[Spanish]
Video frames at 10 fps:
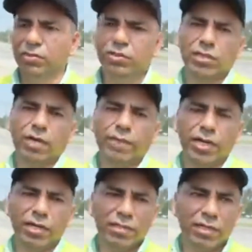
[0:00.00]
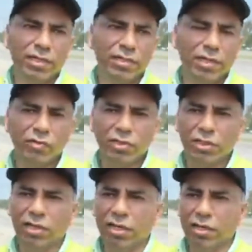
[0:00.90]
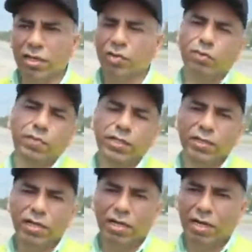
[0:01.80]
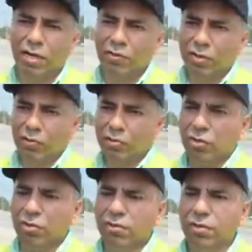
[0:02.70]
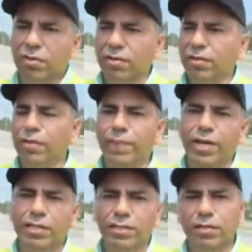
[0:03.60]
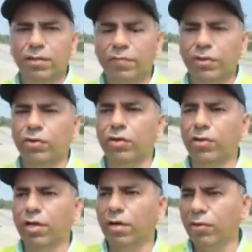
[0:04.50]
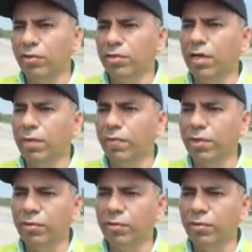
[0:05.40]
Entonces al ver este, esta lucita ahí nos va a indicar que hay un reductor y para así disminuir lo que es la velocidad del